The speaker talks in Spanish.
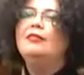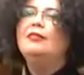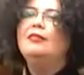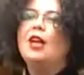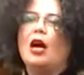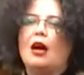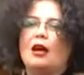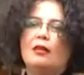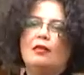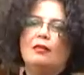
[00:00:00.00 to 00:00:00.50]

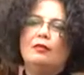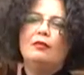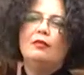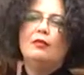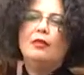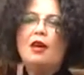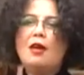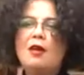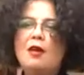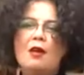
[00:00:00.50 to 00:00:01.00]
No.
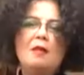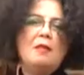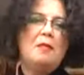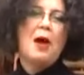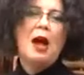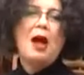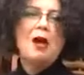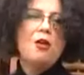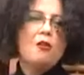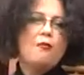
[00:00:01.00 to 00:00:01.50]

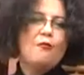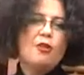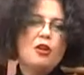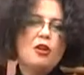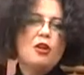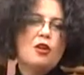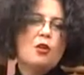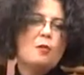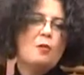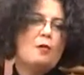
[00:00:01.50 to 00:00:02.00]
No, hago
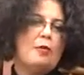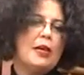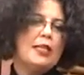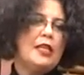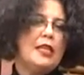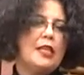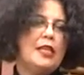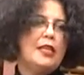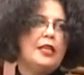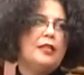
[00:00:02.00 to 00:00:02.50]
fuego va
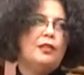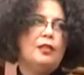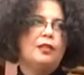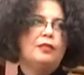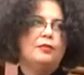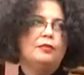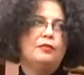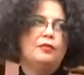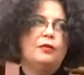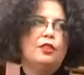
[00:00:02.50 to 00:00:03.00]
saliendo.
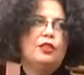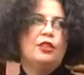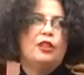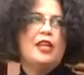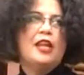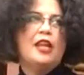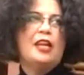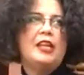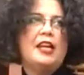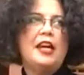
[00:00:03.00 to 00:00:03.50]

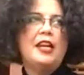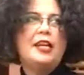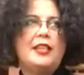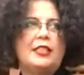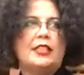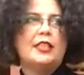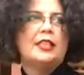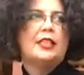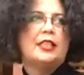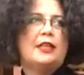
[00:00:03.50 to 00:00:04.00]
Soy
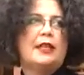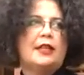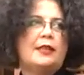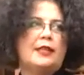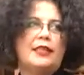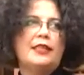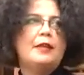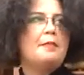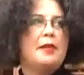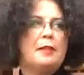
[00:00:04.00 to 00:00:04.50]
ariana, así
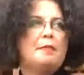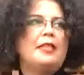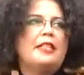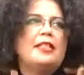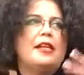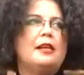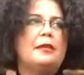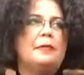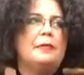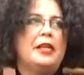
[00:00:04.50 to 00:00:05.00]
que siempre me
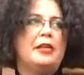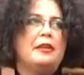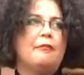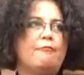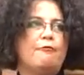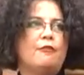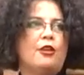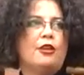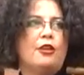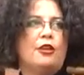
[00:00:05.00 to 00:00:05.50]
sale bien
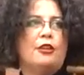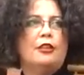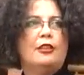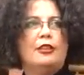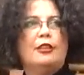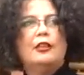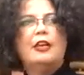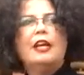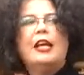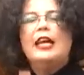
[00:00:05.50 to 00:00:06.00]
el fuego.
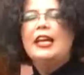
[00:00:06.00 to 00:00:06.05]
Improvisando.